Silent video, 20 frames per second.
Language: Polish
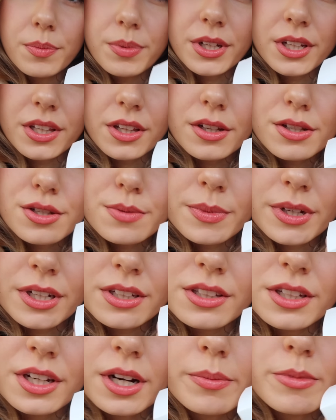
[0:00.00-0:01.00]
pięknie,
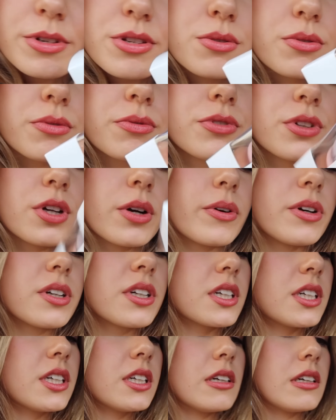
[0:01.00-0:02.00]
smak tiramisu,
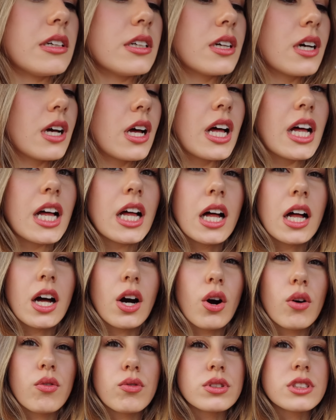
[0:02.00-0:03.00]
fiołek i
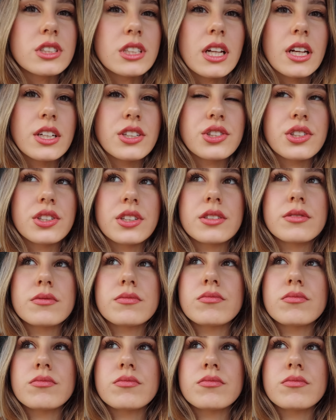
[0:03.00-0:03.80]
owoce leśne.